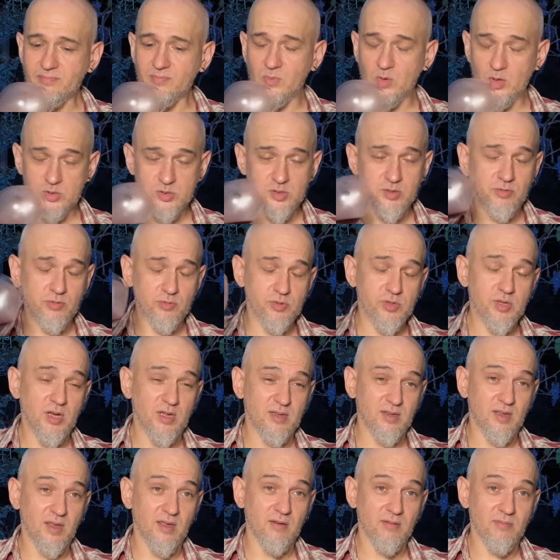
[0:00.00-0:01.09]
Я же говорю,
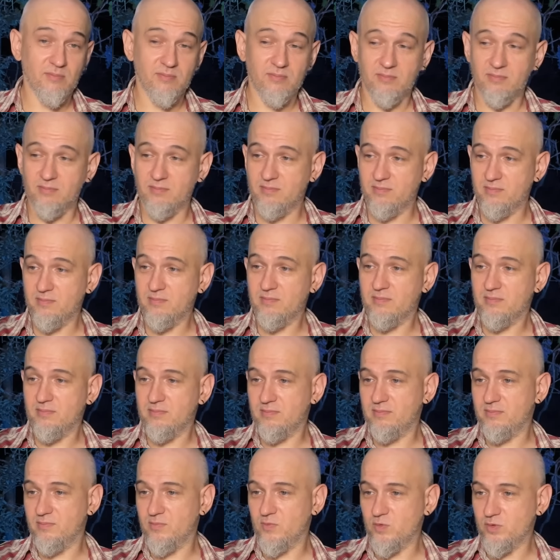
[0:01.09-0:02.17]
тянки.
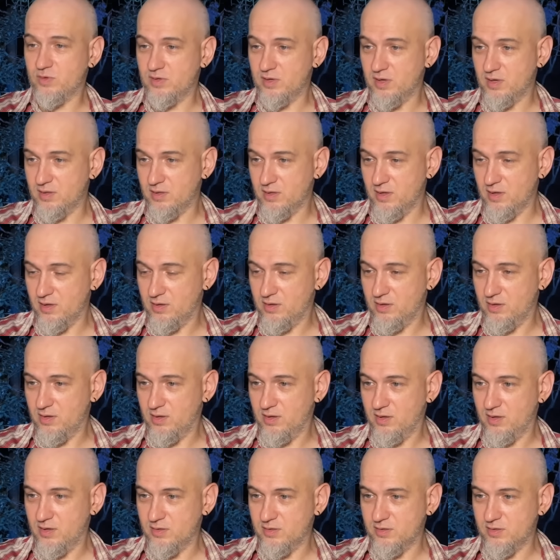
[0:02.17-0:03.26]
Ну, тянки
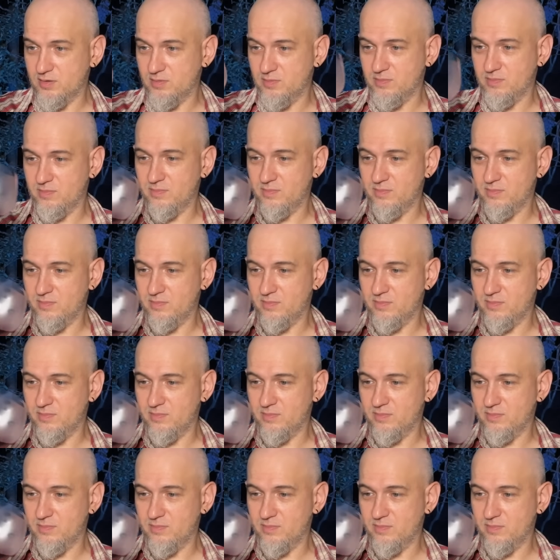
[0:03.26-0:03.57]
они и есть.